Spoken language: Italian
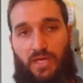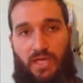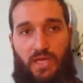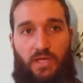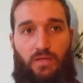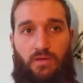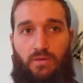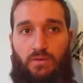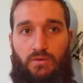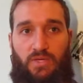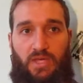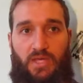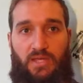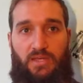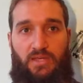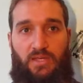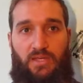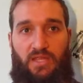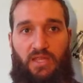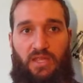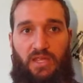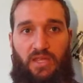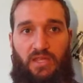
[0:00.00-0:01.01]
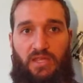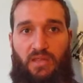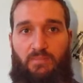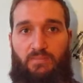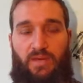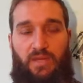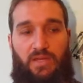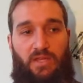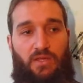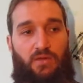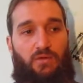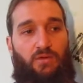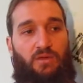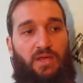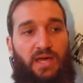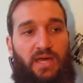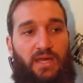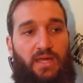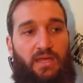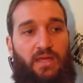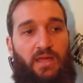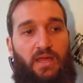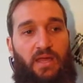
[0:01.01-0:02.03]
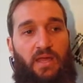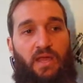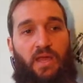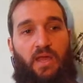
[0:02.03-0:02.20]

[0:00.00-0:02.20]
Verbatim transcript: ecco, niente di, di particolare.